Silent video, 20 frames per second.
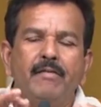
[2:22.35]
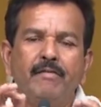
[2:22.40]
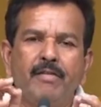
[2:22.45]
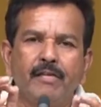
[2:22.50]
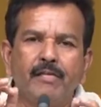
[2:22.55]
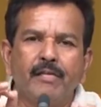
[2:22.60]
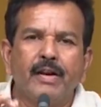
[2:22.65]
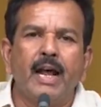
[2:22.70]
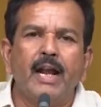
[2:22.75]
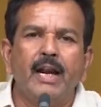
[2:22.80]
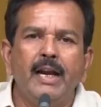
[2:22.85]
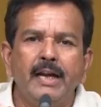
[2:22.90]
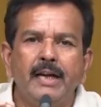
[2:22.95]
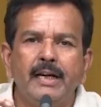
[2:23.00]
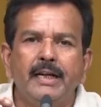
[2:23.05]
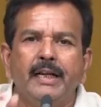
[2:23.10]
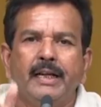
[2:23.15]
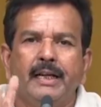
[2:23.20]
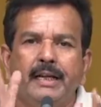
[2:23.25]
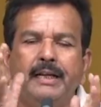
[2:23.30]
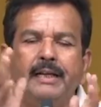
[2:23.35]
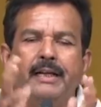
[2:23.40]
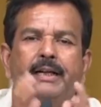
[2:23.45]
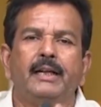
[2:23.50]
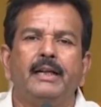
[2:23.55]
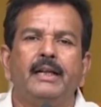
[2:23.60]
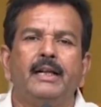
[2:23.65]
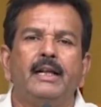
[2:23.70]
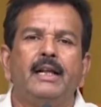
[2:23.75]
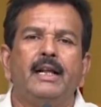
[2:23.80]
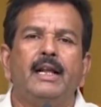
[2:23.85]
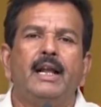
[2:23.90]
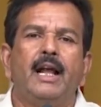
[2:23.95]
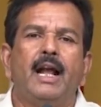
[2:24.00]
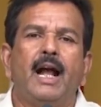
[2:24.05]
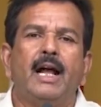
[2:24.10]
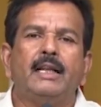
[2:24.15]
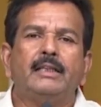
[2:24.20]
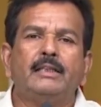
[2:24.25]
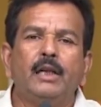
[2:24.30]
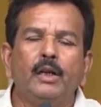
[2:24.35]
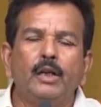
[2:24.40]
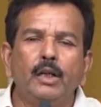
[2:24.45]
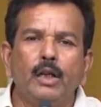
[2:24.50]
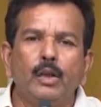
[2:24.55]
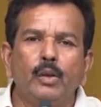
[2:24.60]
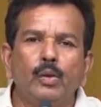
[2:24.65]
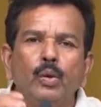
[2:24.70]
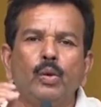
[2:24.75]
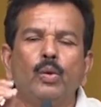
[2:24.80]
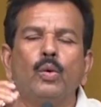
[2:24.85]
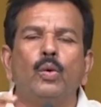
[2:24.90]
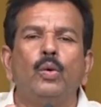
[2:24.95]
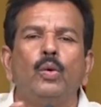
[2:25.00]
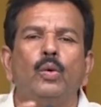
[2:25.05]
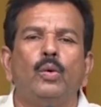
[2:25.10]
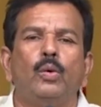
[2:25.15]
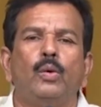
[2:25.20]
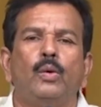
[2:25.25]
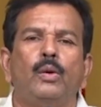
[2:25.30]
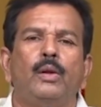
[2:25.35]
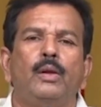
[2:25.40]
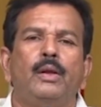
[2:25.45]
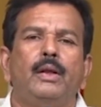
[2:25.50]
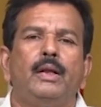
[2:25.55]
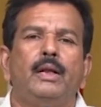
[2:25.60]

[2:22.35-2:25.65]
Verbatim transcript: దాని వివరాలు ఏంటి అసలు ఎందుకు